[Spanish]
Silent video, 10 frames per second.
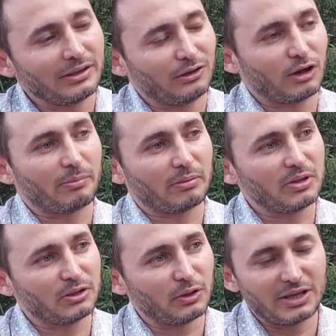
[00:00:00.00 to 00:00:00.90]
lo que
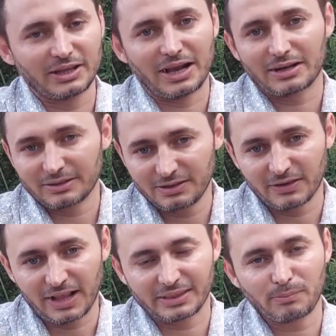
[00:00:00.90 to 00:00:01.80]
permitió generar
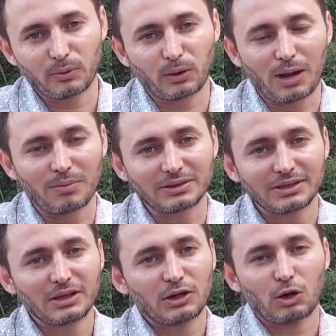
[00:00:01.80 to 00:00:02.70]
diferentes programas
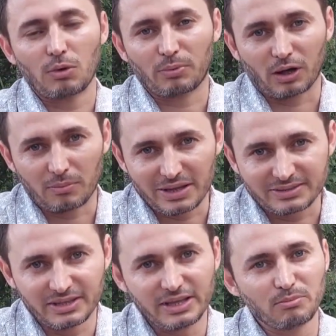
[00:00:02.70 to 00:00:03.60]
como el programa de
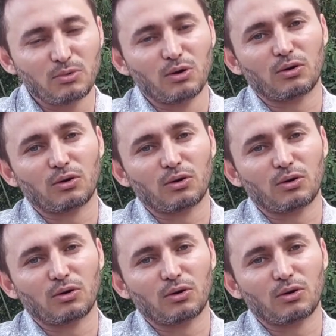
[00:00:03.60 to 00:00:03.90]
estímulos,